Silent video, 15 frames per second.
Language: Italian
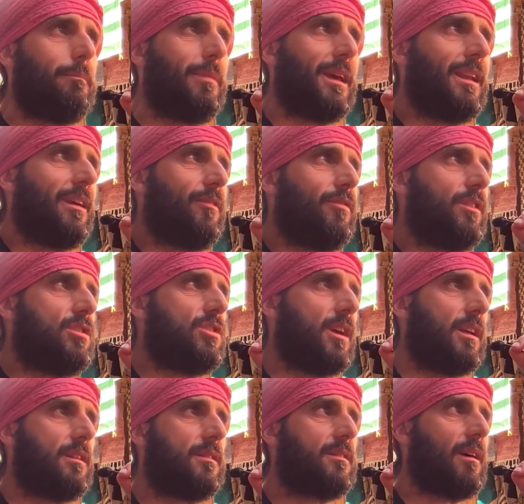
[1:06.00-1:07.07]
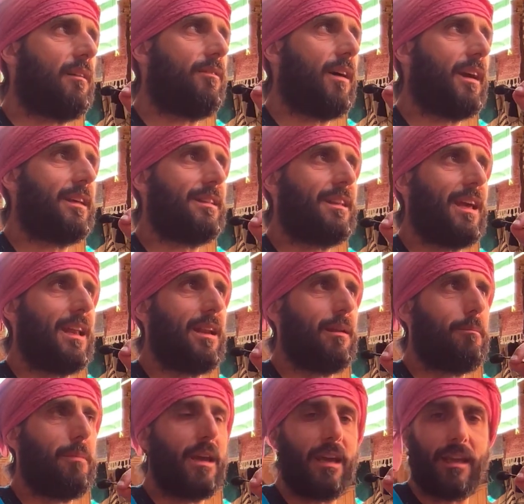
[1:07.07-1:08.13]
beneficenza, fai del
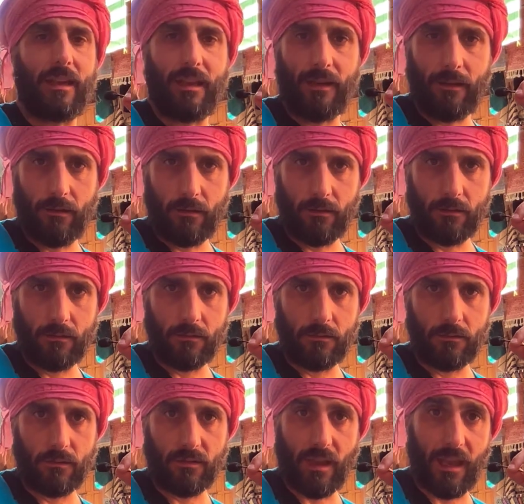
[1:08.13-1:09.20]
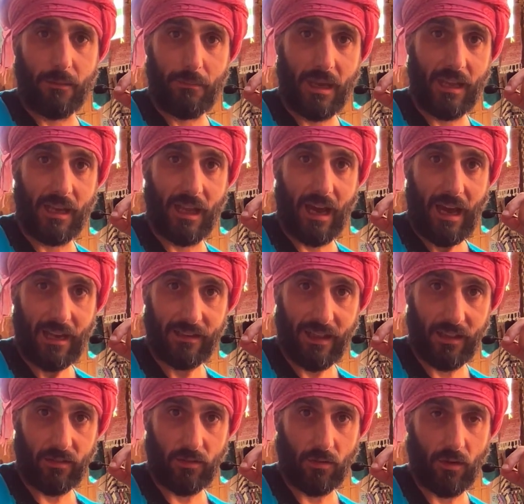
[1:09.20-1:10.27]
bene, stai bene
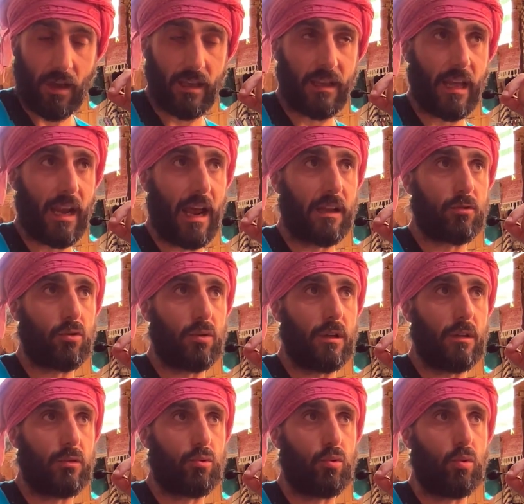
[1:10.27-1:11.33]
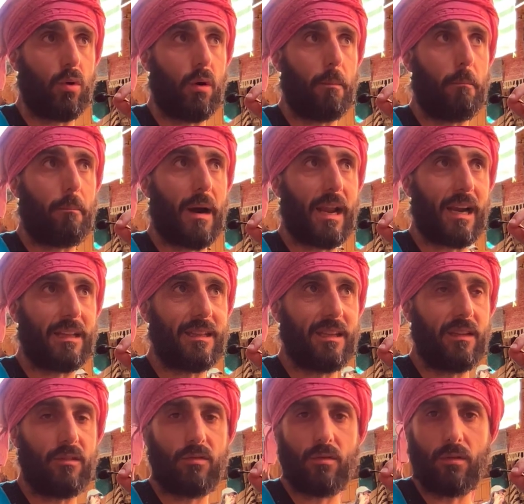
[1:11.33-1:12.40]
adesso, hai creato il tuo
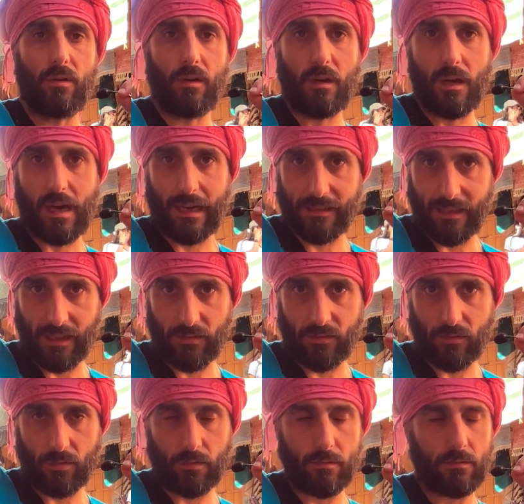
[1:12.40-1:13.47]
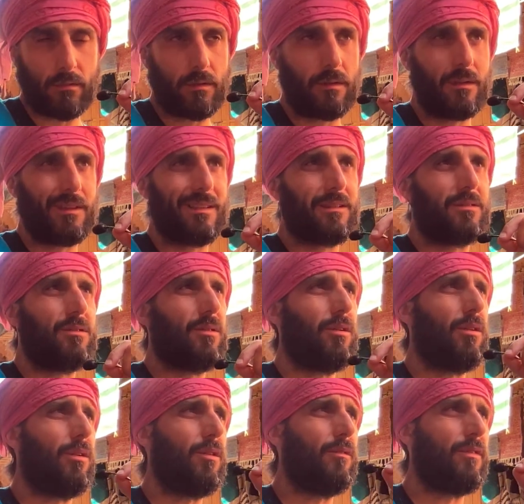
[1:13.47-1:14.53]
paradiso adesso,
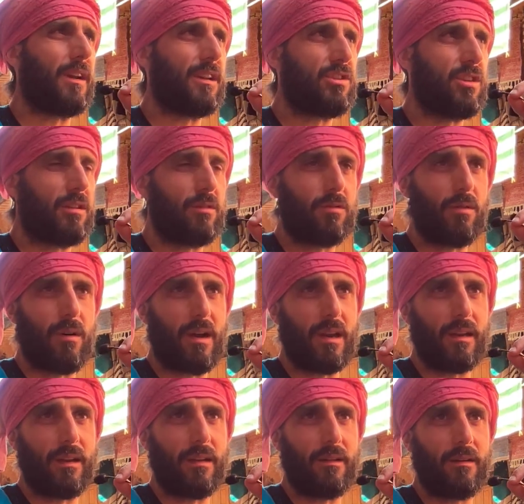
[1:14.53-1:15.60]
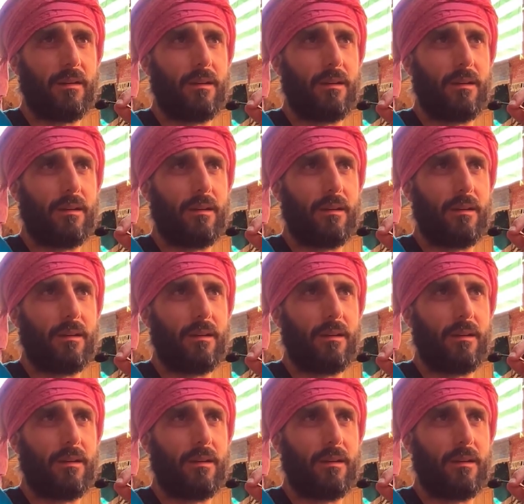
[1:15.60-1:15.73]
non fra cento anni.